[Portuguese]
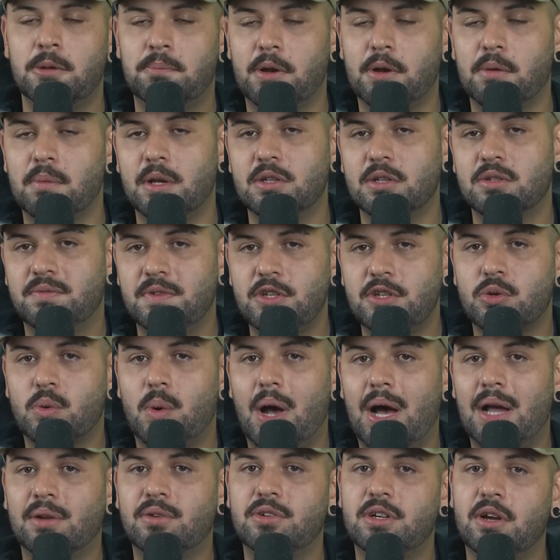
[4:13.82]
e pelo menos
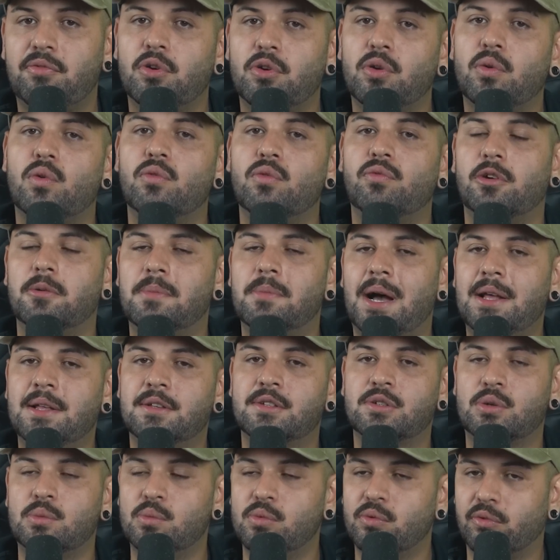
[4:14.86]
24 já foram
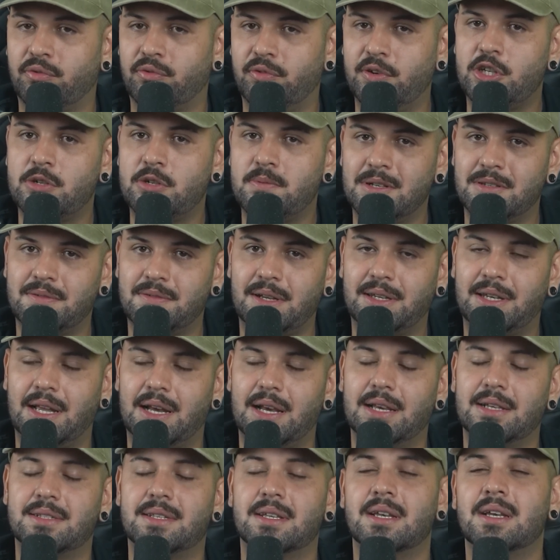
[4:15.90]
confirmadas como vítimas
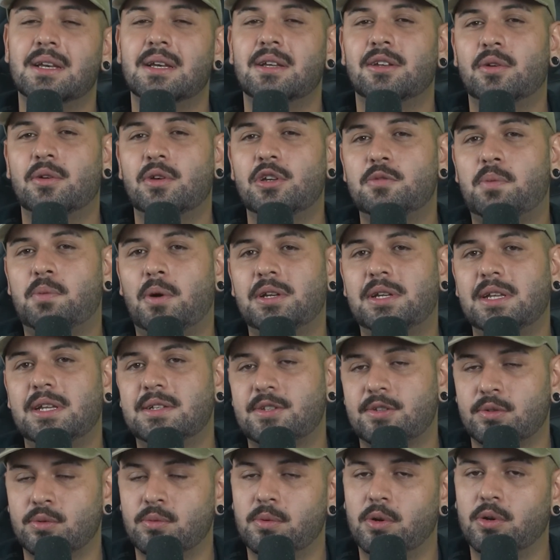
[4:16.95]
fatais. Então a gente pode ter
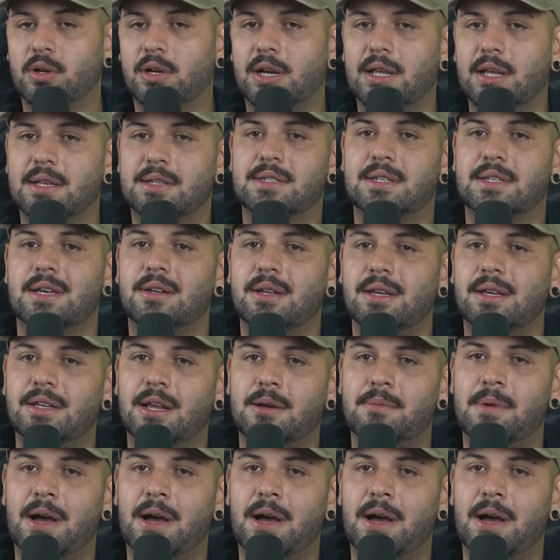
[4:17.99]
esse número crescendo ainda